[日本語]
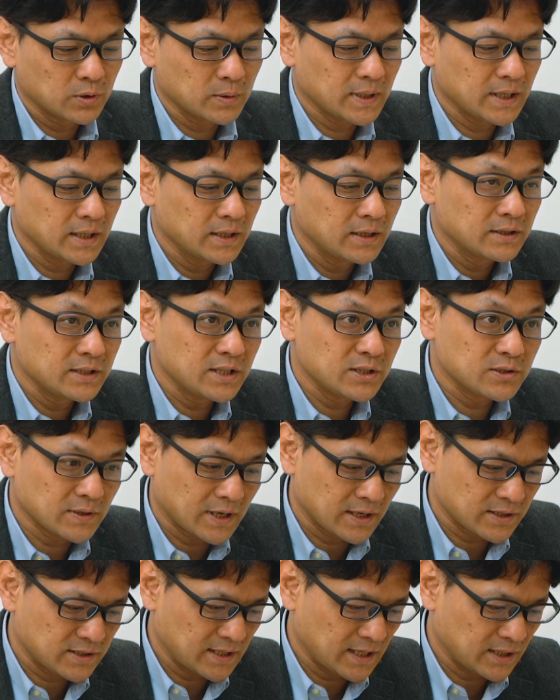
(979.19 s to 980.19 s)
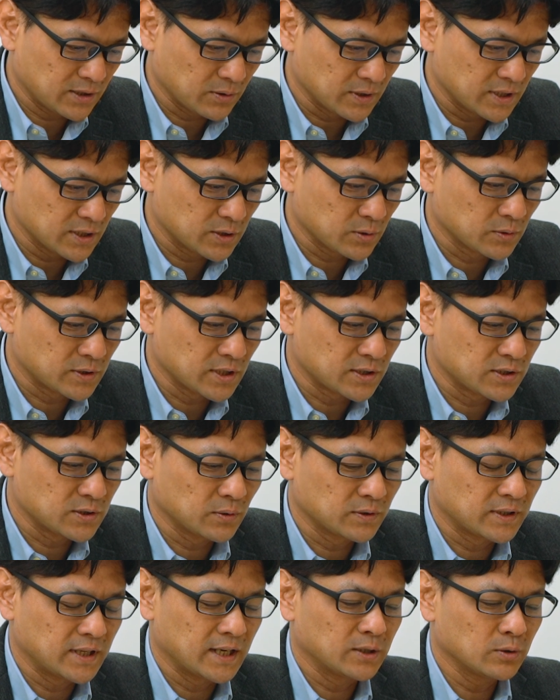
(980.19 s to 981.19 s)
これはにじゅうはちねんどに創設
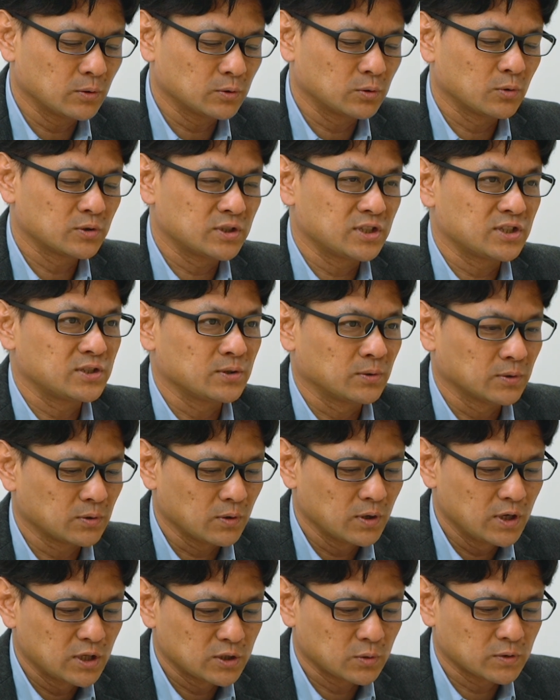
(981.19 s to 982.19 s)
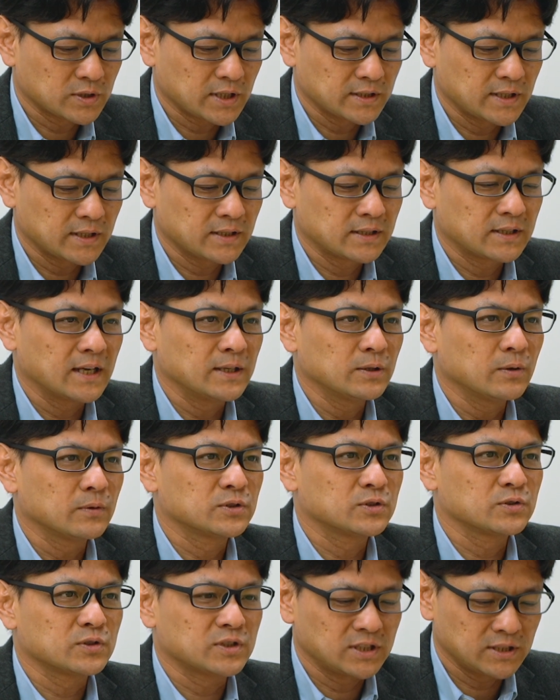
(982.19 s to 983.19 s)
予定の同時市場の詳細設計の
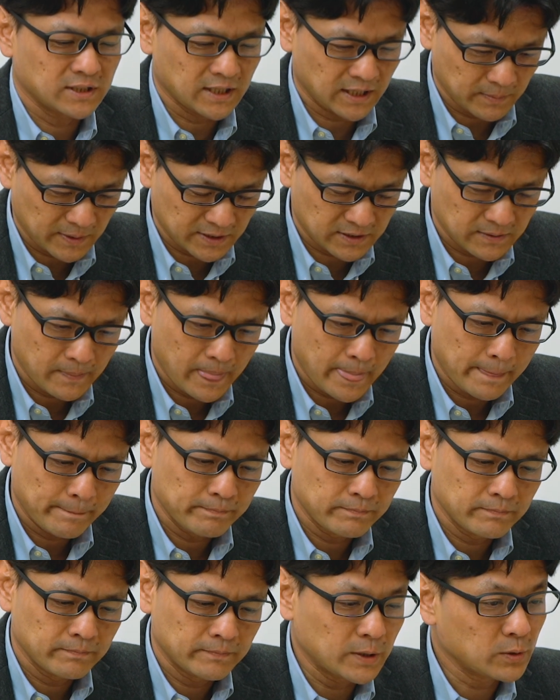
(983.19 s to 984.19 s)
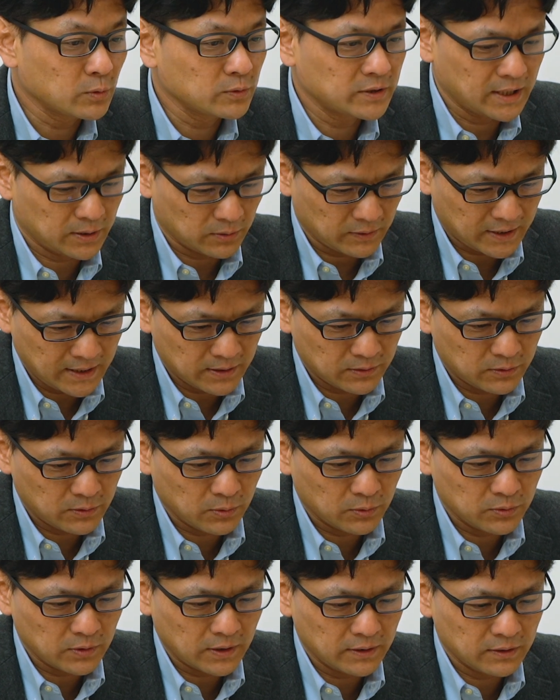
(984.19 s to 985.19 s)
続きになります。で、論点の検
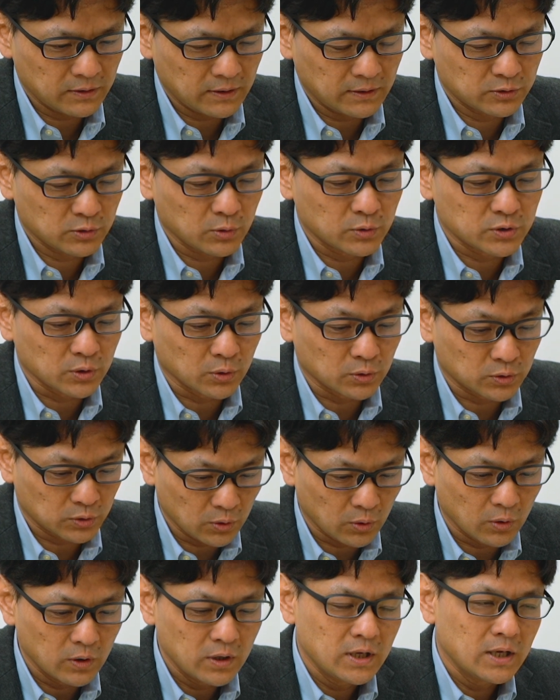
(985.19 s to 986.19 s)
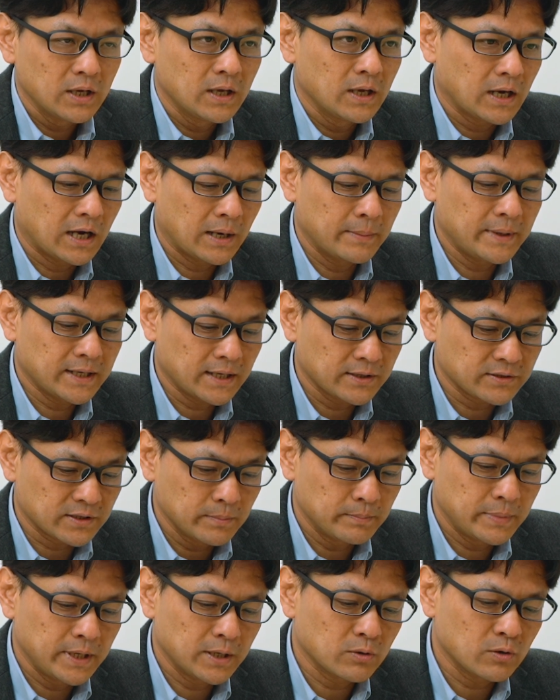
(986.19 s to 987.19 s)
討状況と、アメリカです
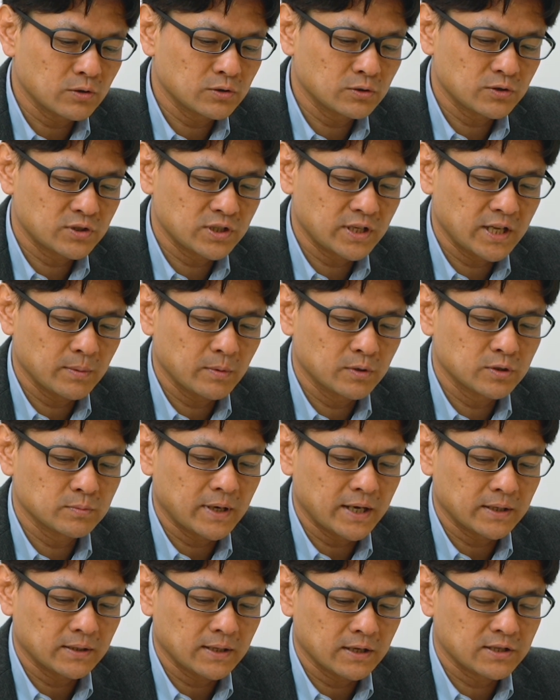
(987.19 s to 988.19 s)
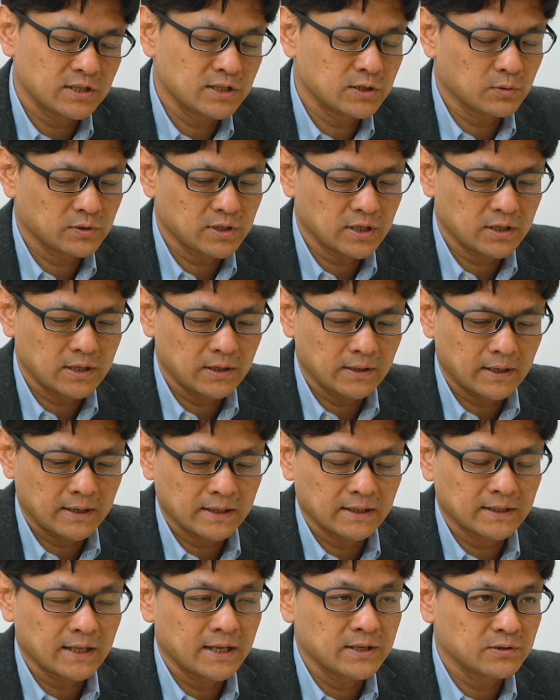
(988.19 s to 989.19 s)
ね、米国の事例も踏まえた市場設計のあ
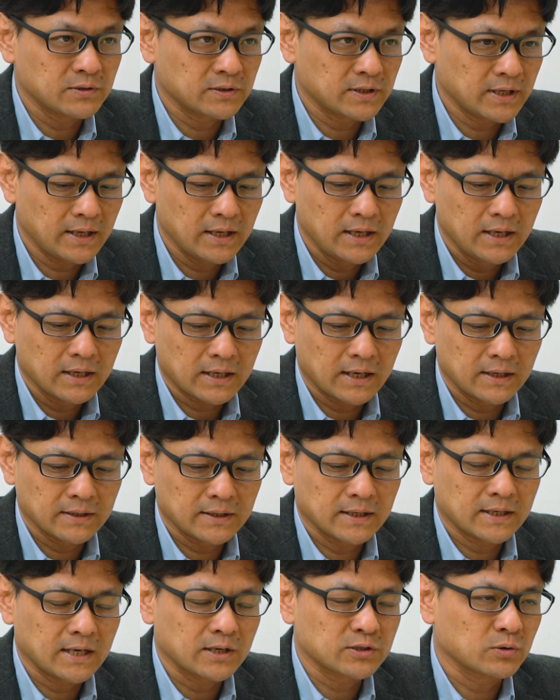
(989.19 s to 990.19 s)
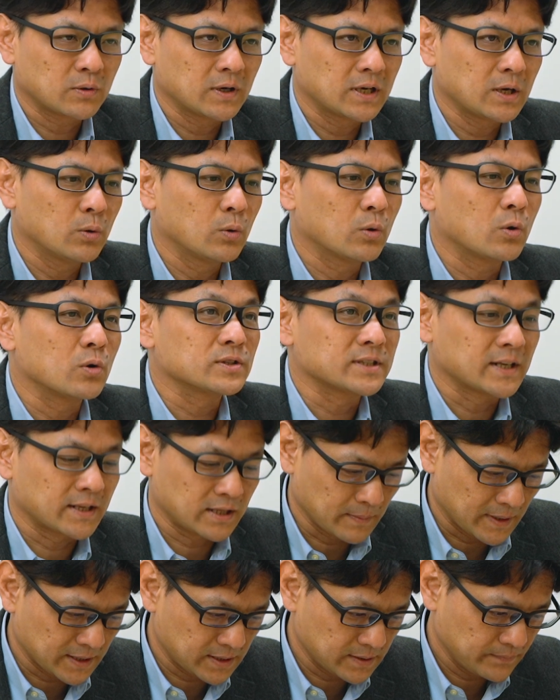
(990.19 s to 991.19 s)
り方について関係各所から報告され
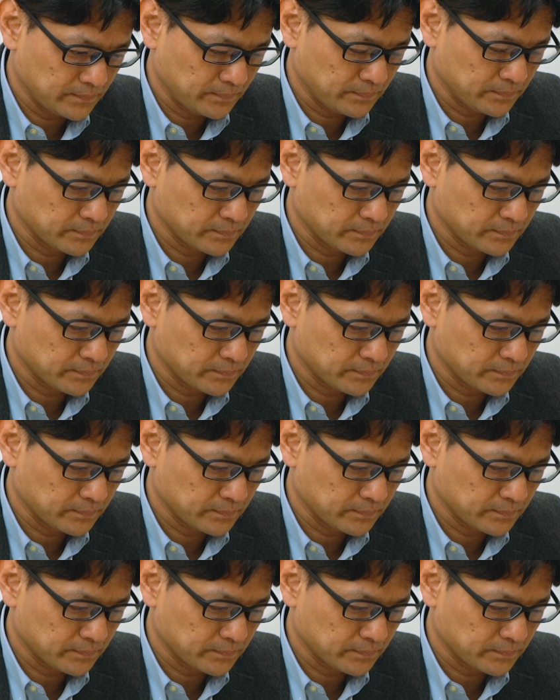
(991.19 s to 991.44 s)
ています。